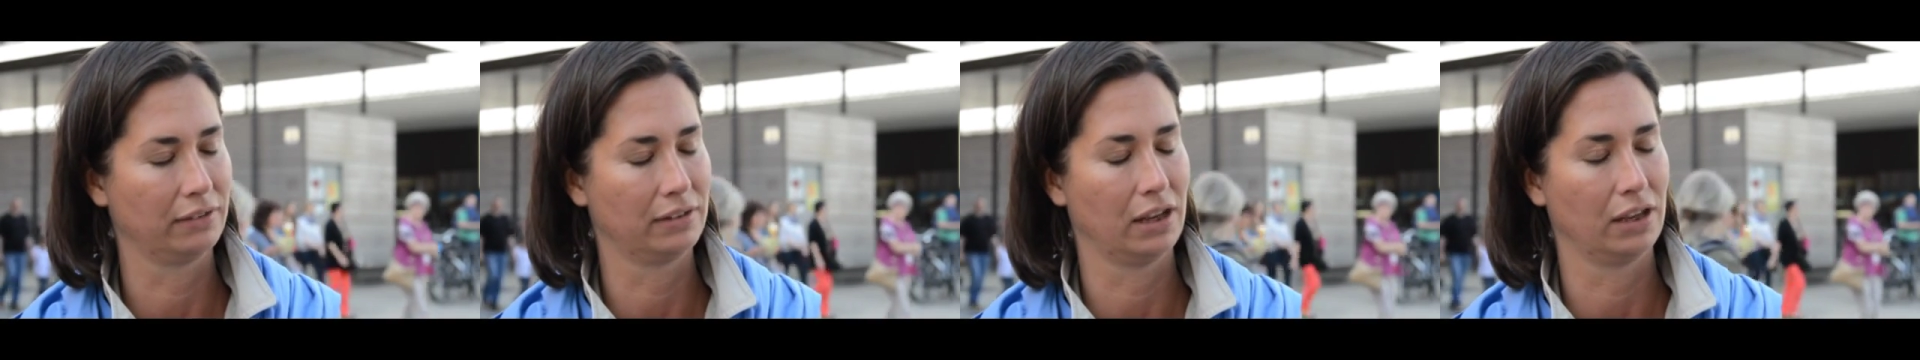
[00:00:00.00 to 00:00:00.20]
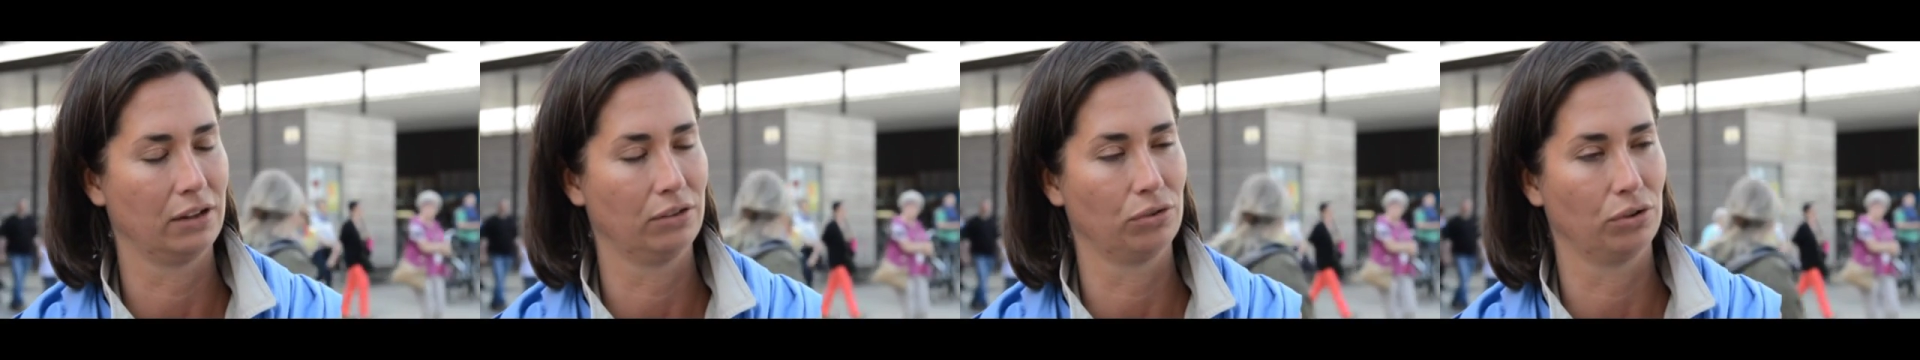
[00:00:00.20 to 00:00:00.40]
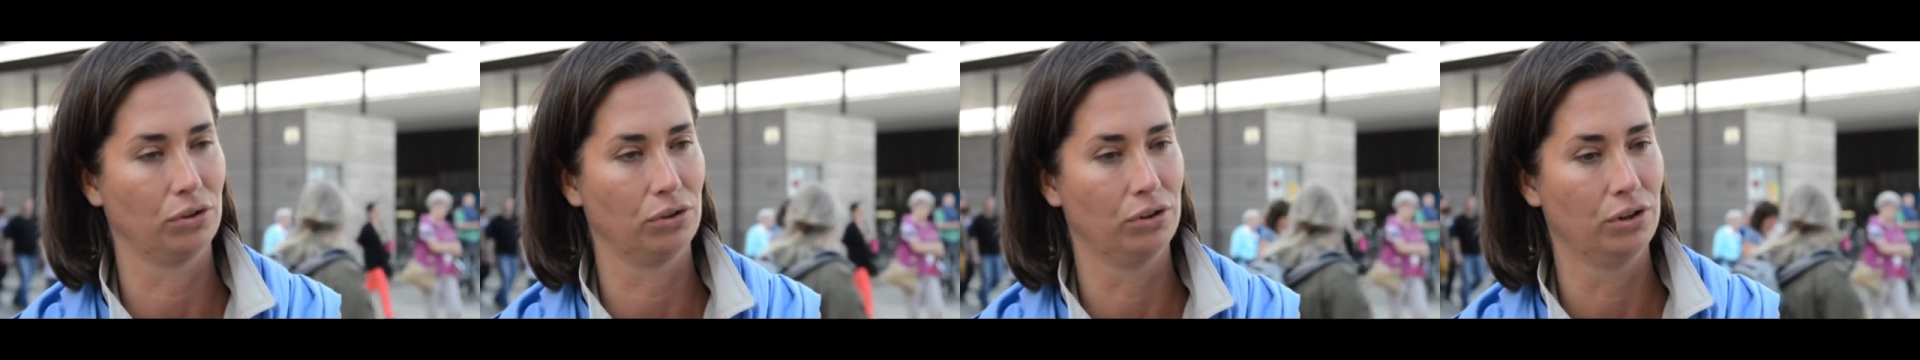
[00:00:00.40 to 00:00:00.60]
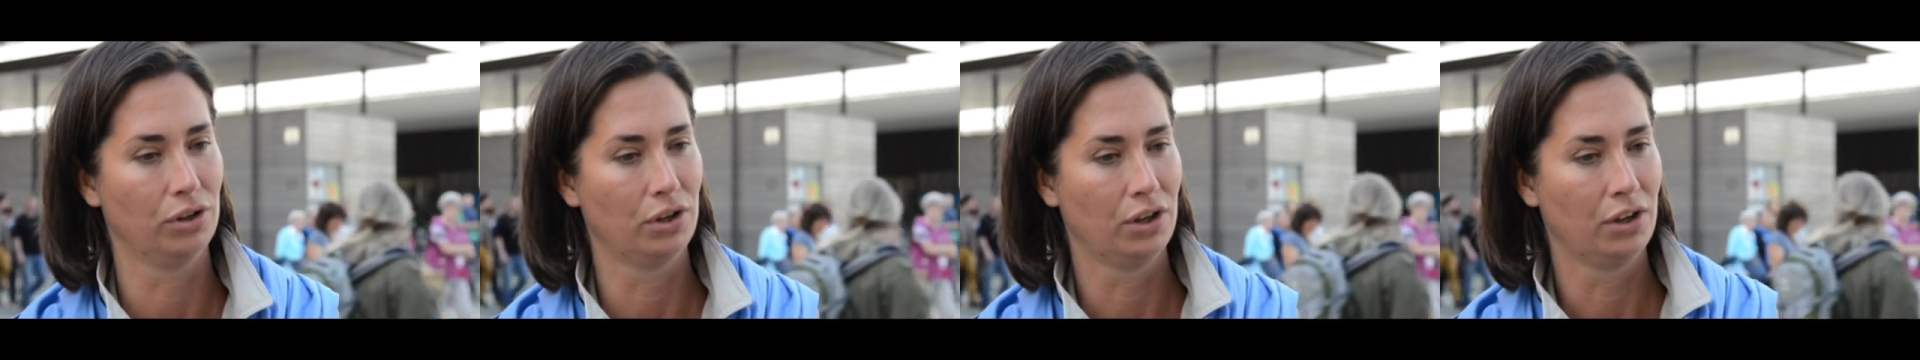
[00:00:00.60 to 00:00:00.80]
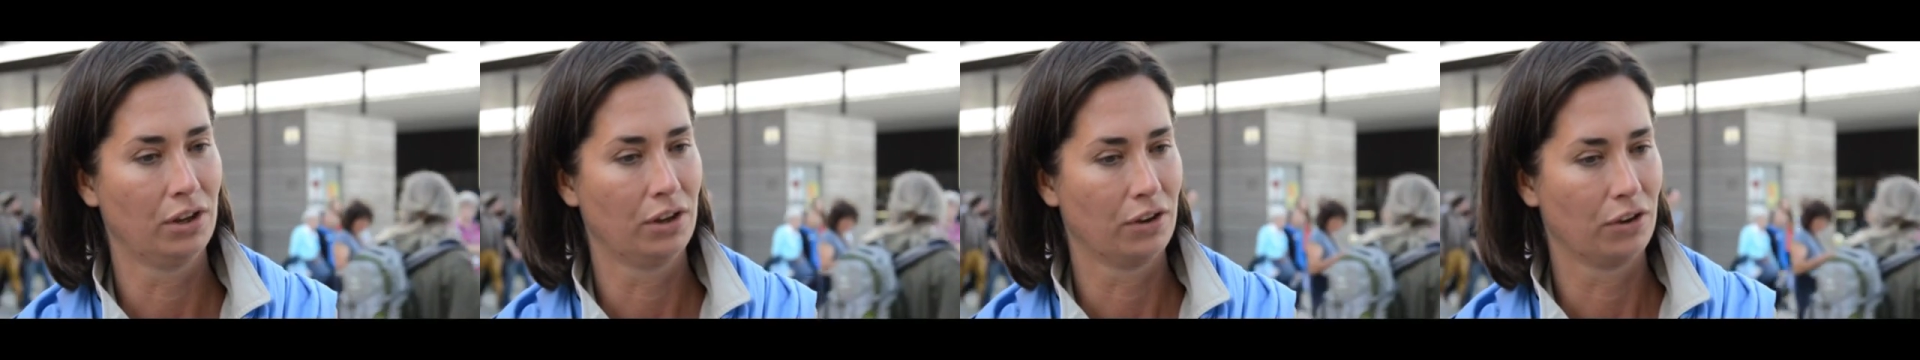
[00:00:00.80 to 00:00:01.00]
sein soll,
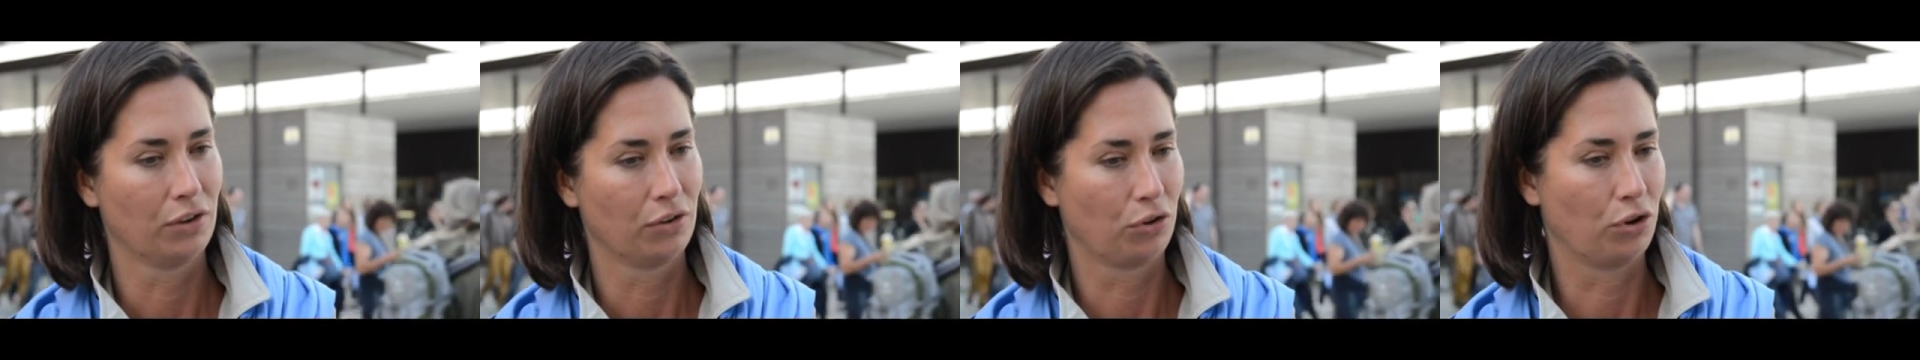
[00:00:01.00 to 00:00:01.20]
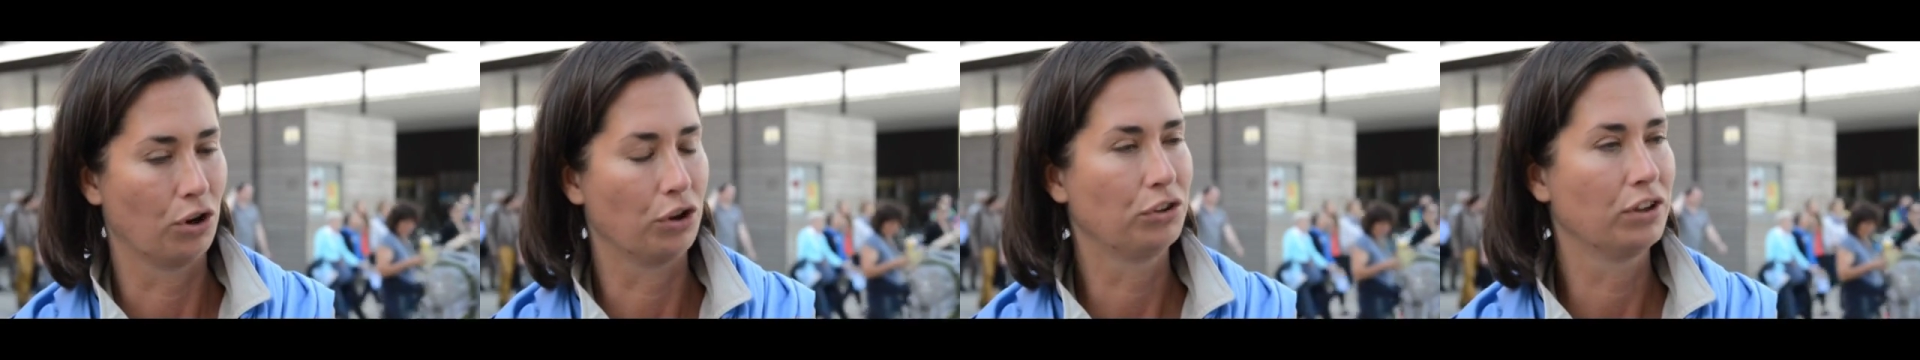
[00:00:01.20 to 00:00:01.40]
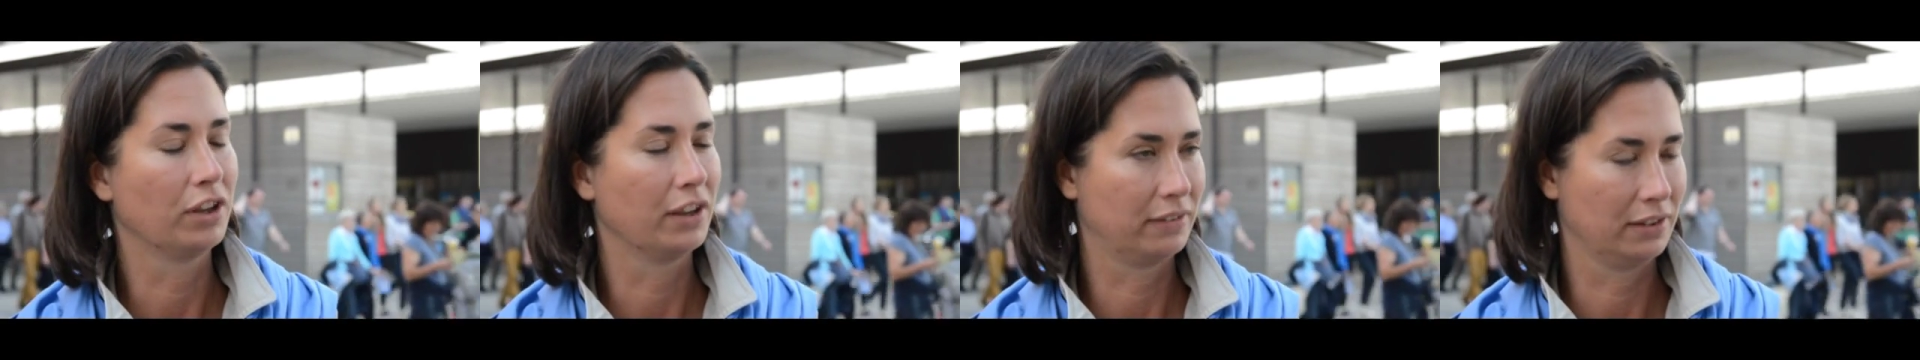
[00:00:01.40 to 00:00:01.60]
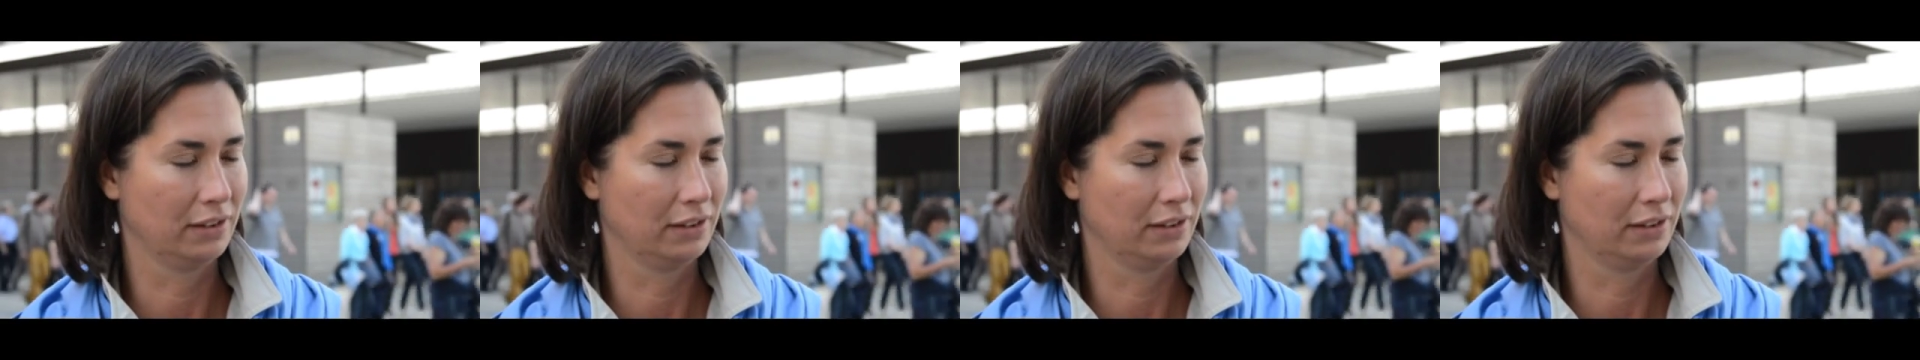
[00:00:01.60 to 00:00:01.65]
könnte es